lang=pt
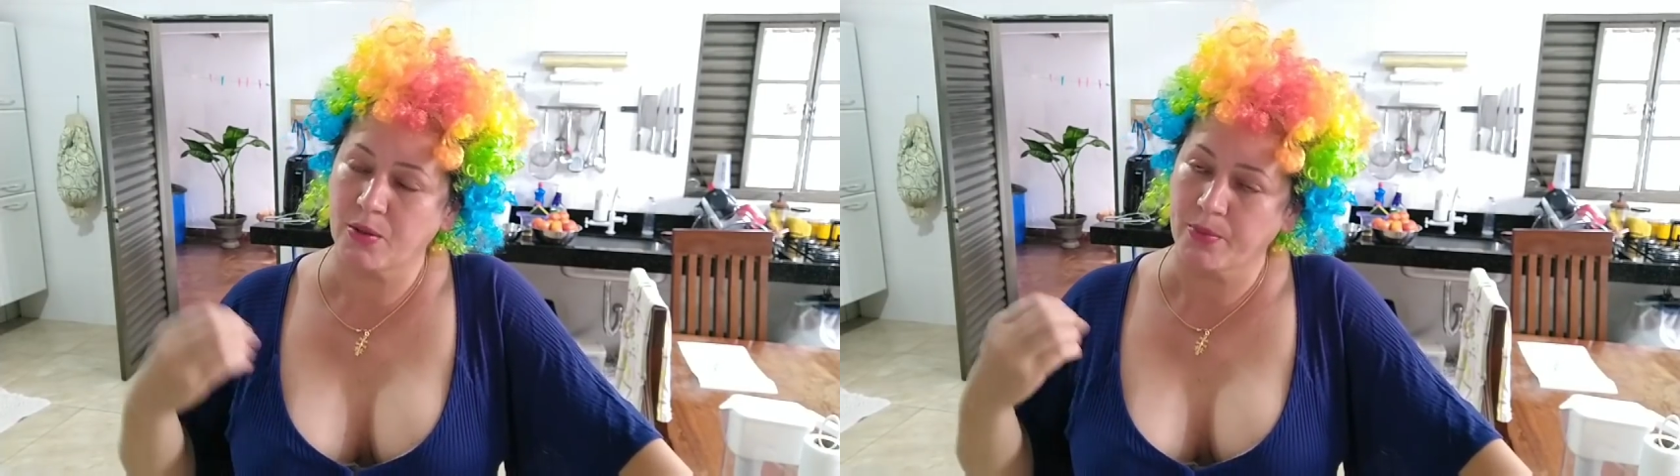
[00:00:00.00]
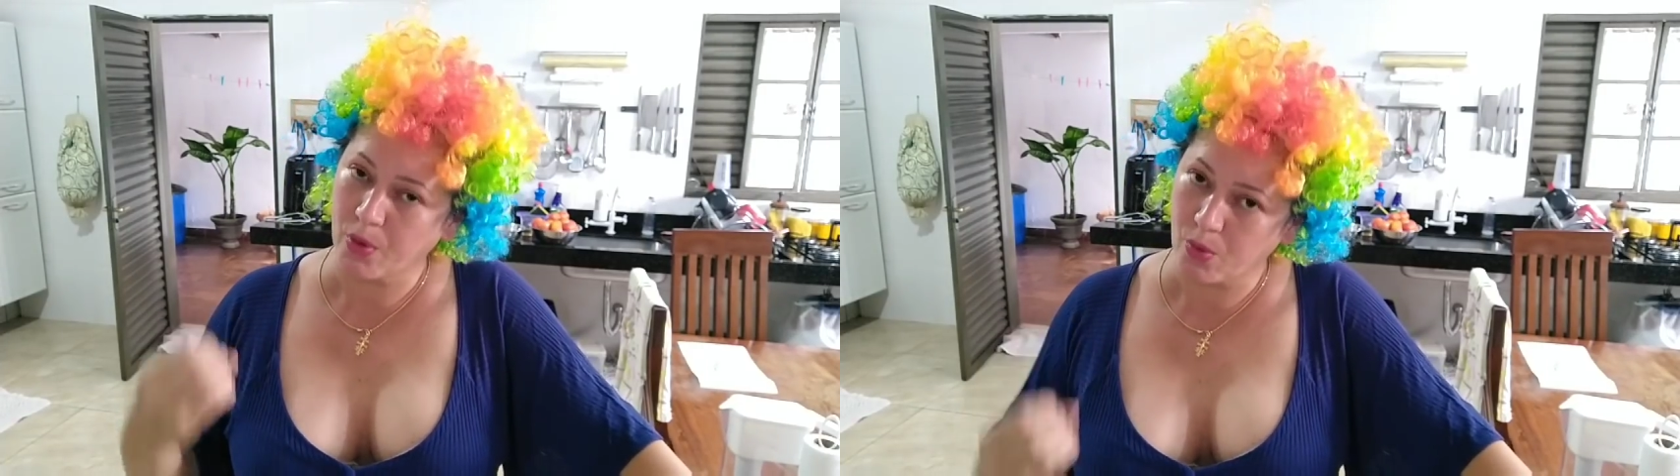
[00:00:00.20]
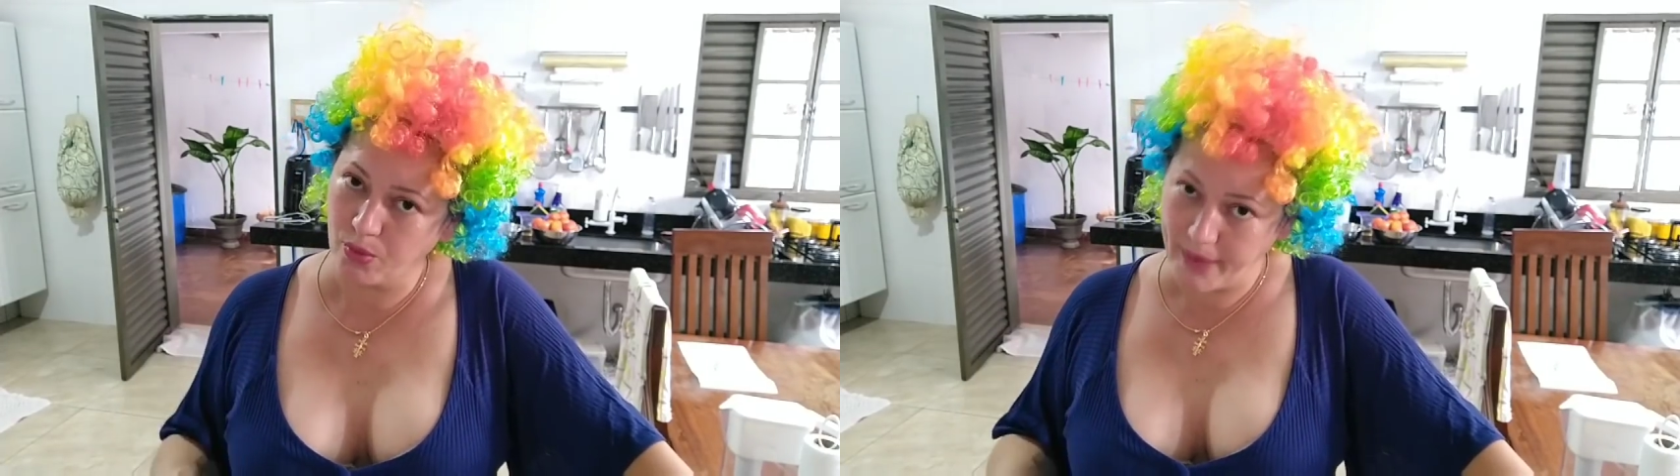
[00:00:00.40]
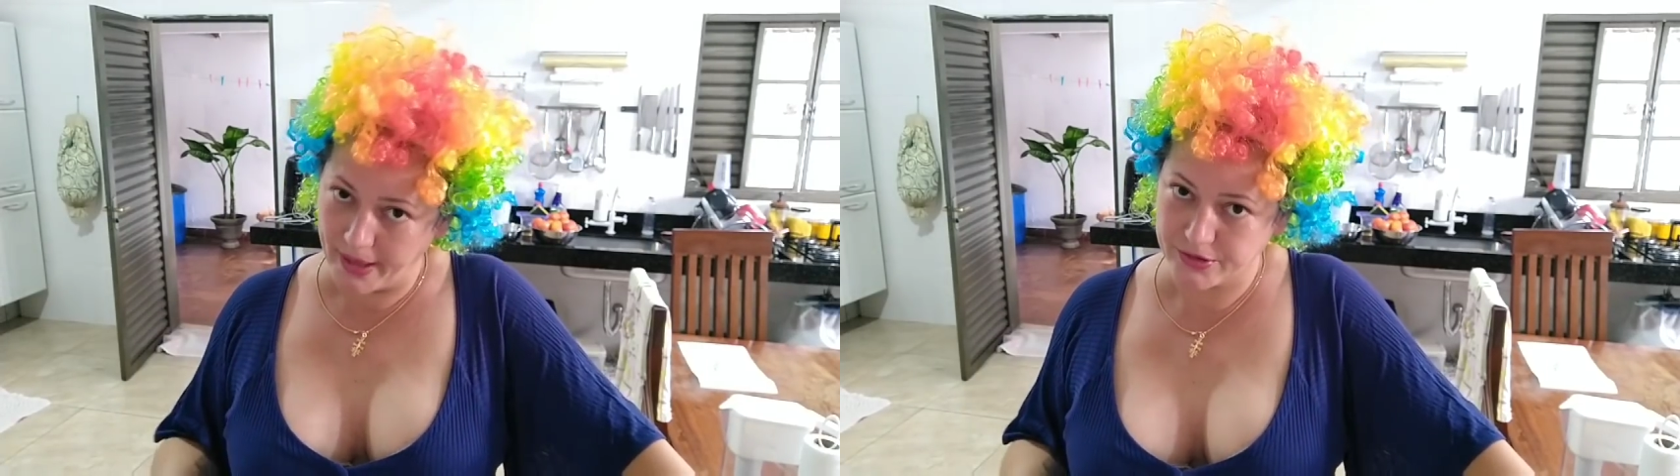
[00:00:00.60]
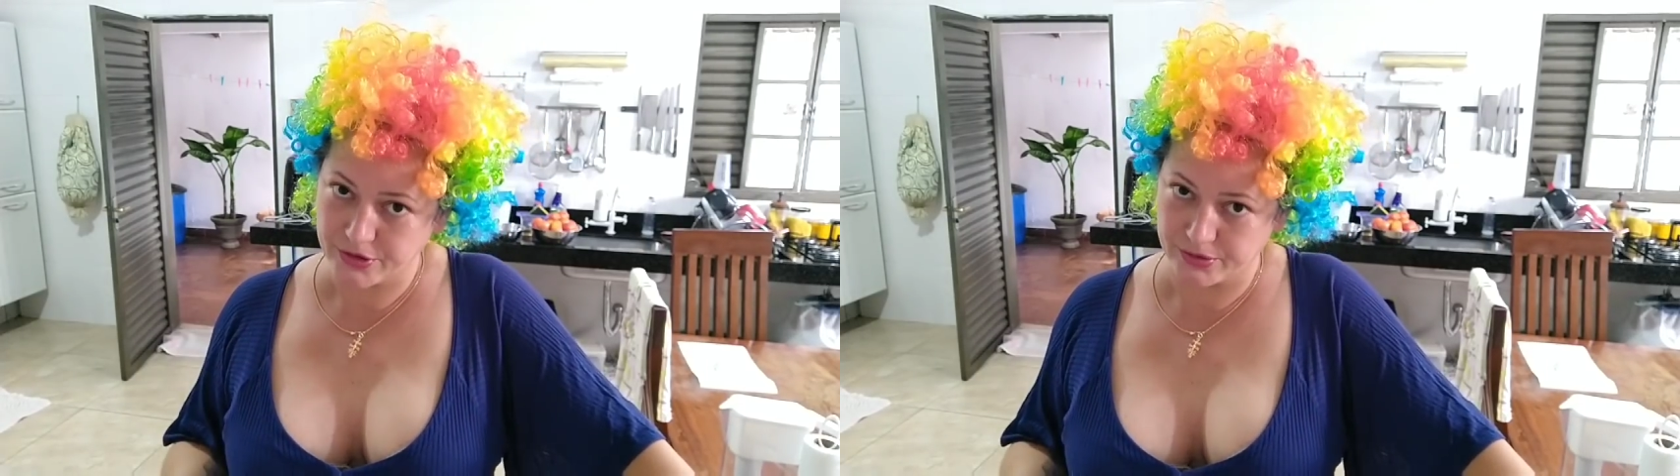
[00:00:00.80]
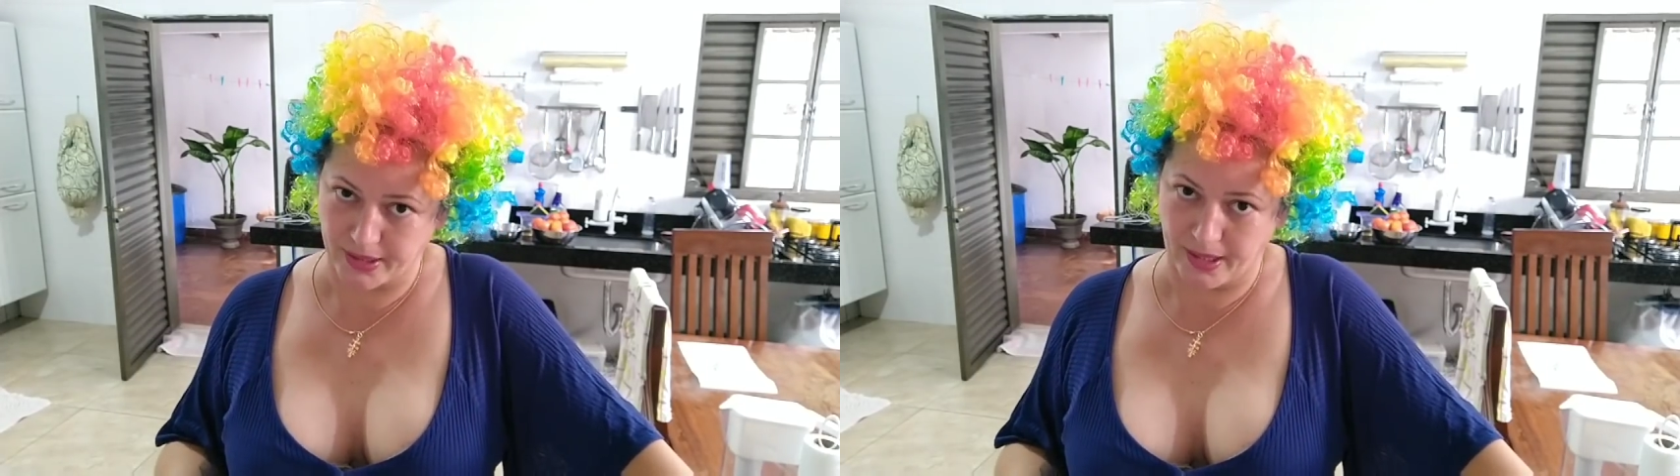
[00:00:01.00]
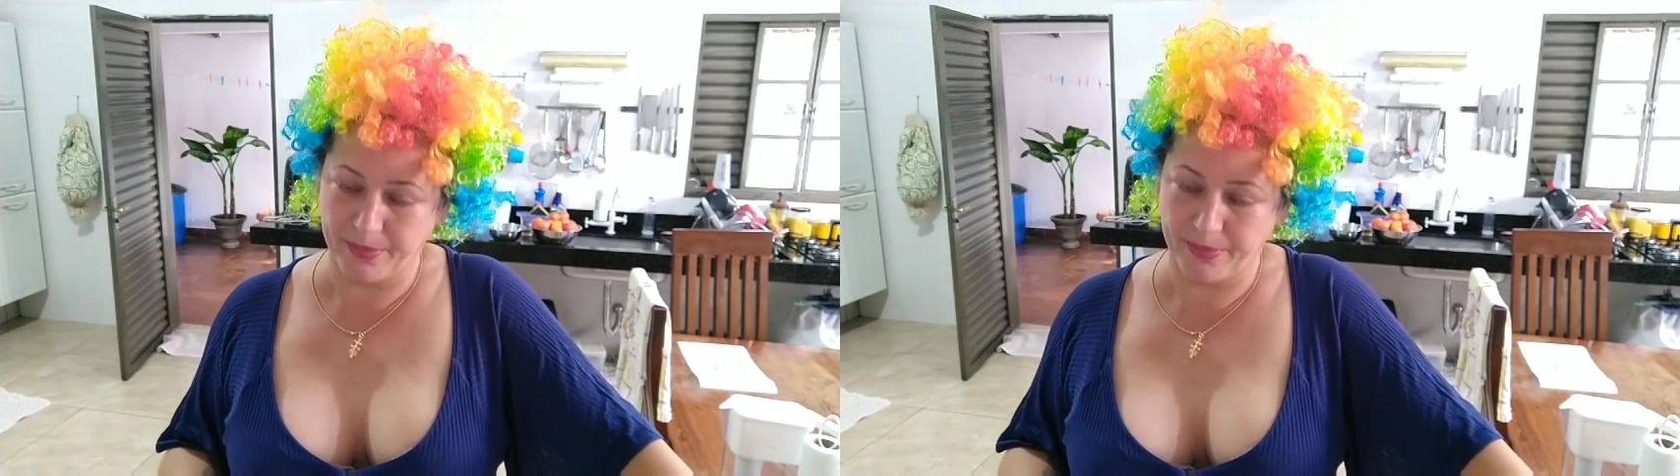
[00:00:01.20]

Então procura um médico, tá?